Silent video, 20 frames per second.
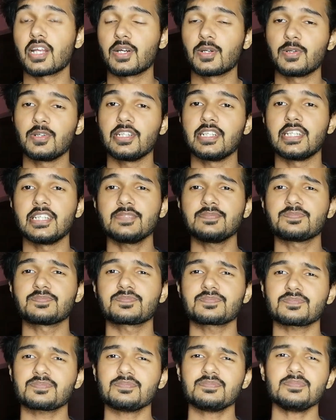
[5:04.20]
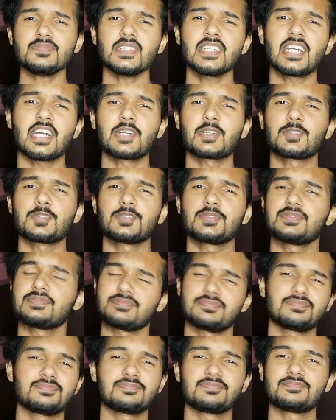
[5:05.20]
করা হয়নি কারণ
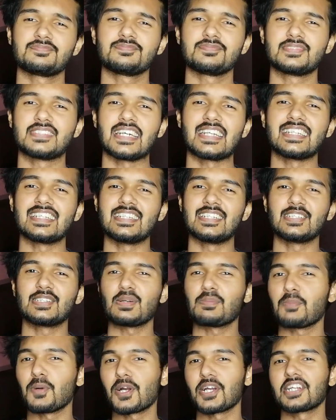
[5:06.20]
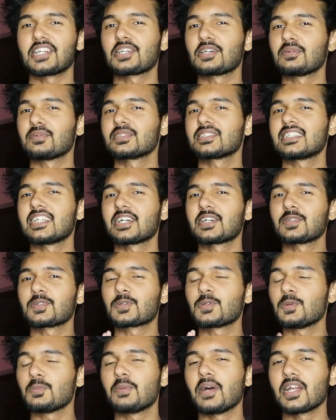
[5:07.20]
নি তো পকেটের অবস্থা
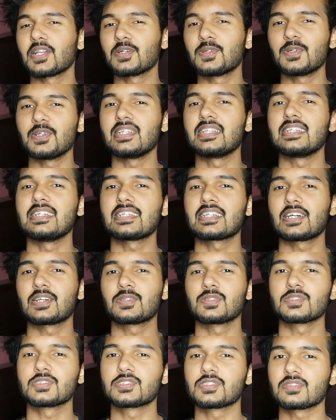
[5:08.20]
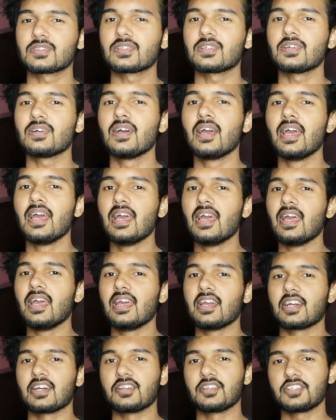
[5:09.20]
এখনো খুব ভালো হয়নি কারণ ওর জন্য
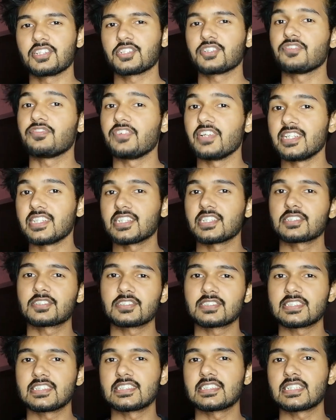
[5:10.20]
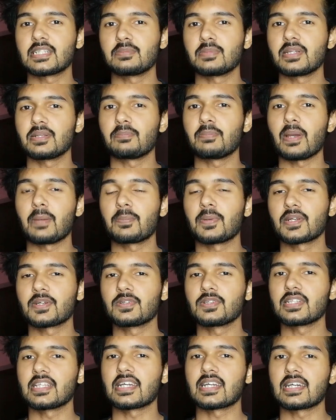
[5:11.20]
মানে একটু ফিল্টারেশন সিস্টেমের
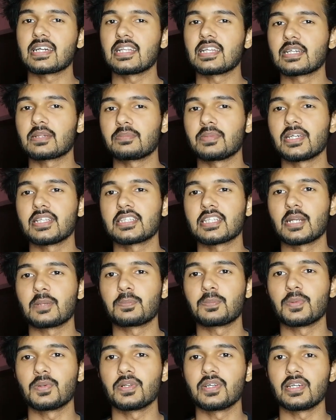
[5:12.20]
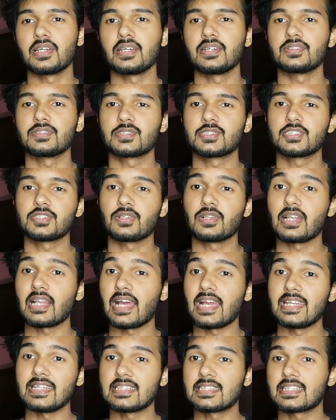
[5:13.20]
ব্যাপারগুলো দেখা লাগবে তারপরে হচ্ছে
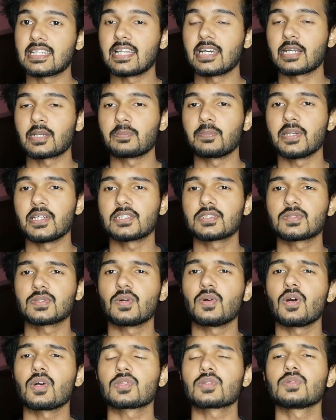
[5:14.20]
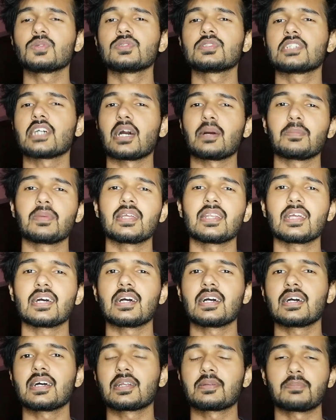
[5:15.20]
লাইট লাগবে সো অত
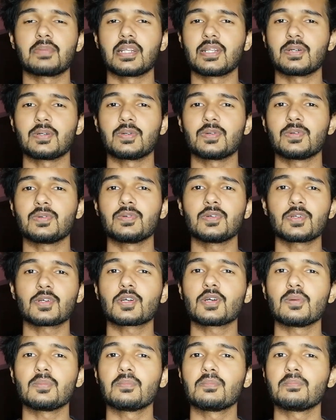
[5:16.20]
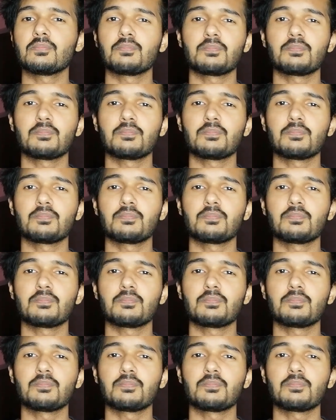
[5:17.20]
ঝামেলার মানে ওরকম